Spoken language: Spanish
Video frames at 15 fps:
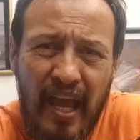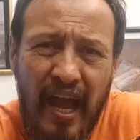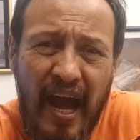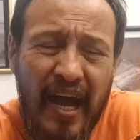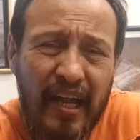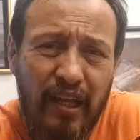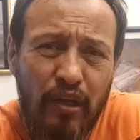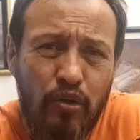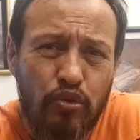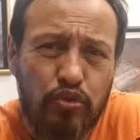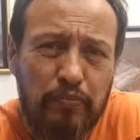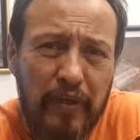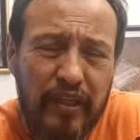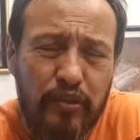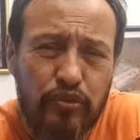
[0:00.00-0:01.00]
a
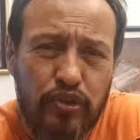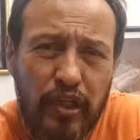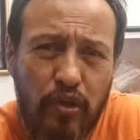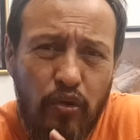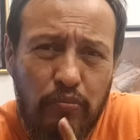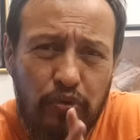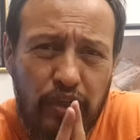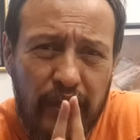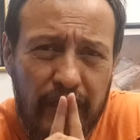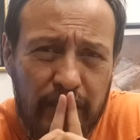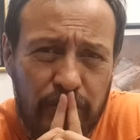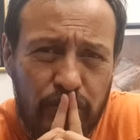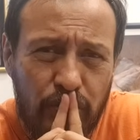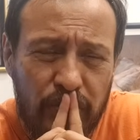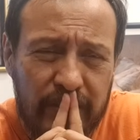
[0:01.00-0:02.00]
los medios de
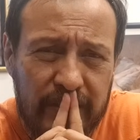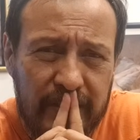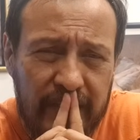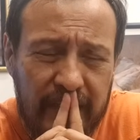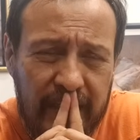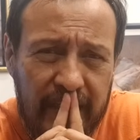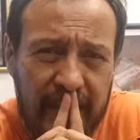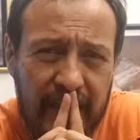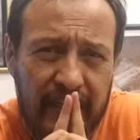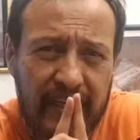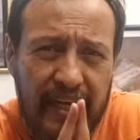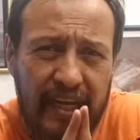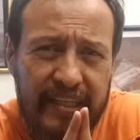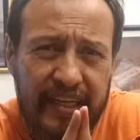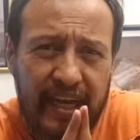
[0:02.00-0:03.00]
comunicación que se quedan
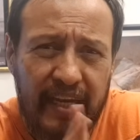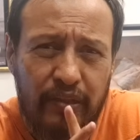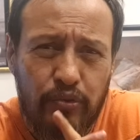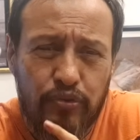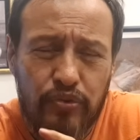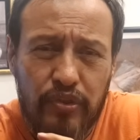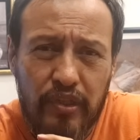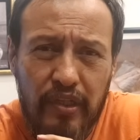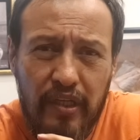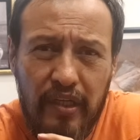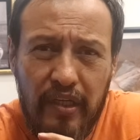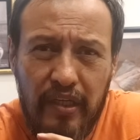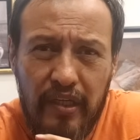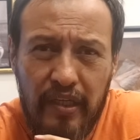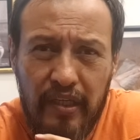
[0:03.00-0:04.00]
callados,
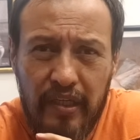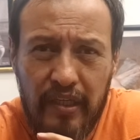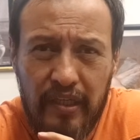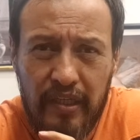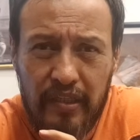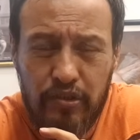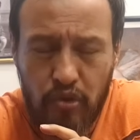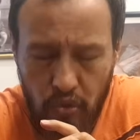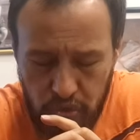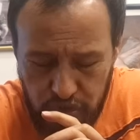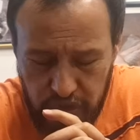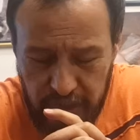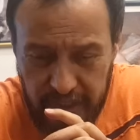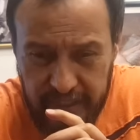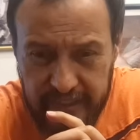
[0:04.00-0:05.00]
eh,
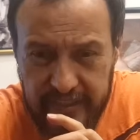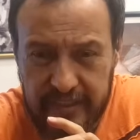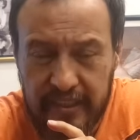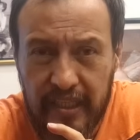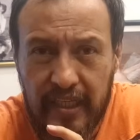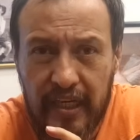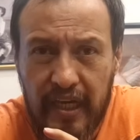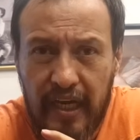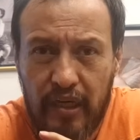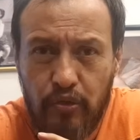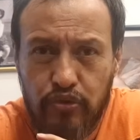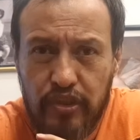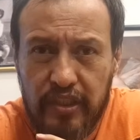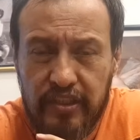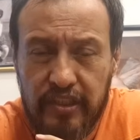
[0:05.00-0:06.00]
dóciles a
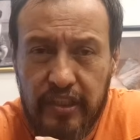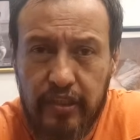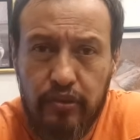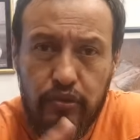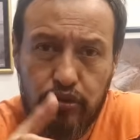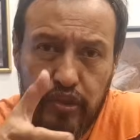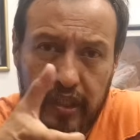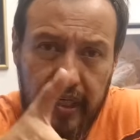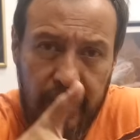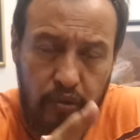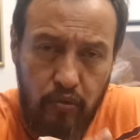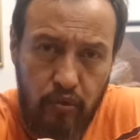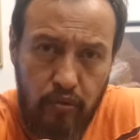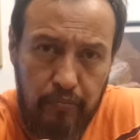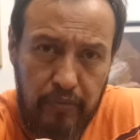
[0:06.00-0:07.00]
los designios de la
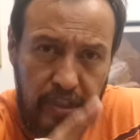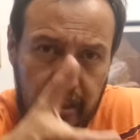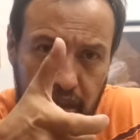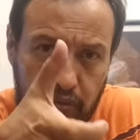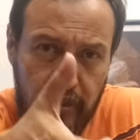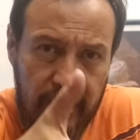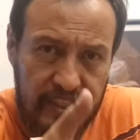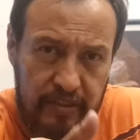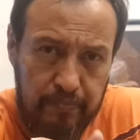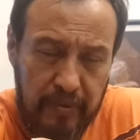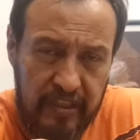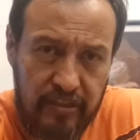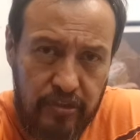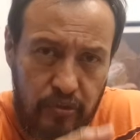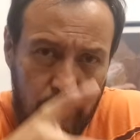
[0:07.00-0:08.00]
economía o de las
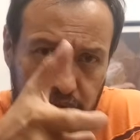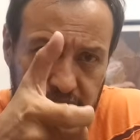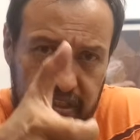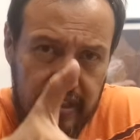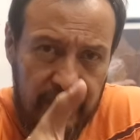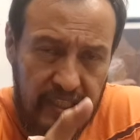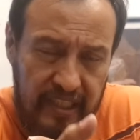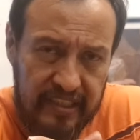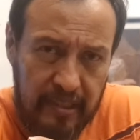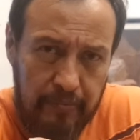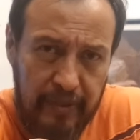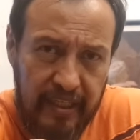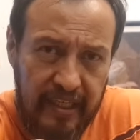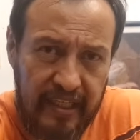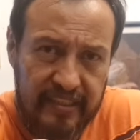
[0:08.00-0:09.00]
presiones y de las
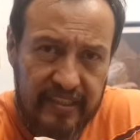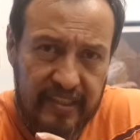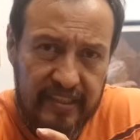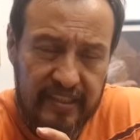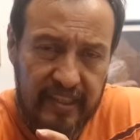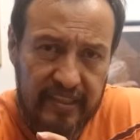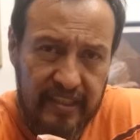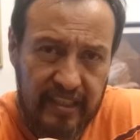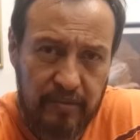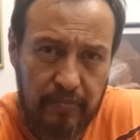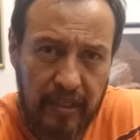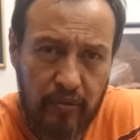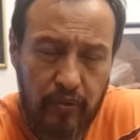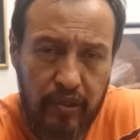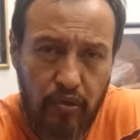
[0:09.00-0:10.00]
amenazas de Andrés
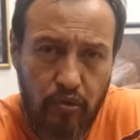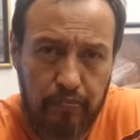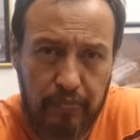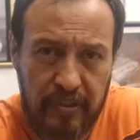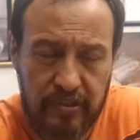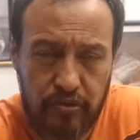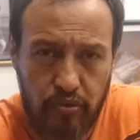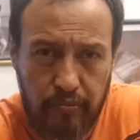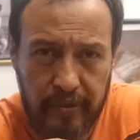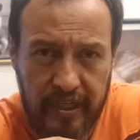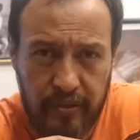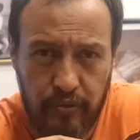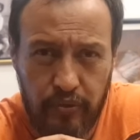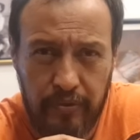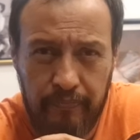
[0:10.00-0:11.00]
Manuel López
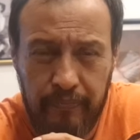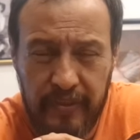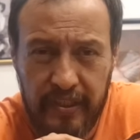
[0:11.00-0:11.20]
Obrador.